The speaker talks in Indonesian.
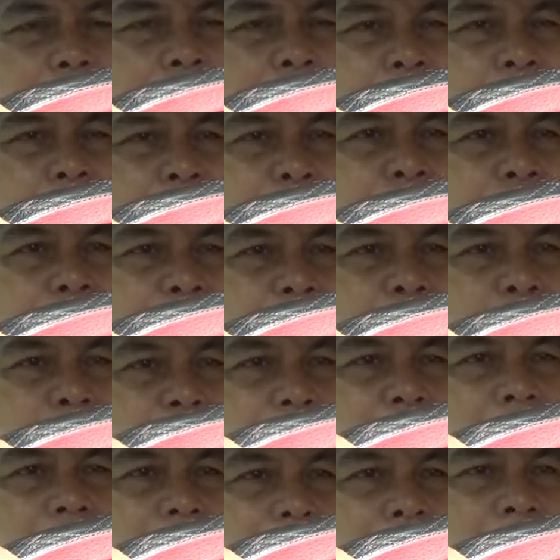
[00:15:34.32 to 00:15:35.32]

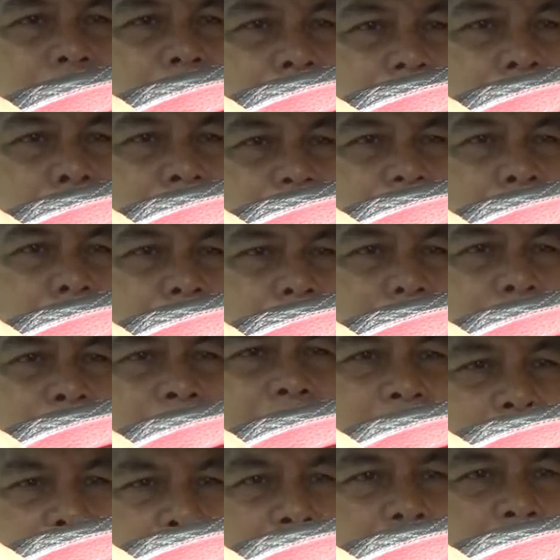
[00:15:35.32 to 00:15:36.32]
menguntungkan bagi,
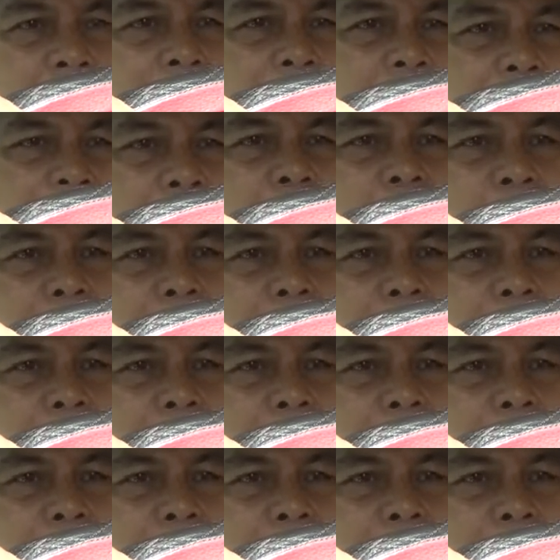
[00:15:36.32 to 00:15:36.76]
masyarakat,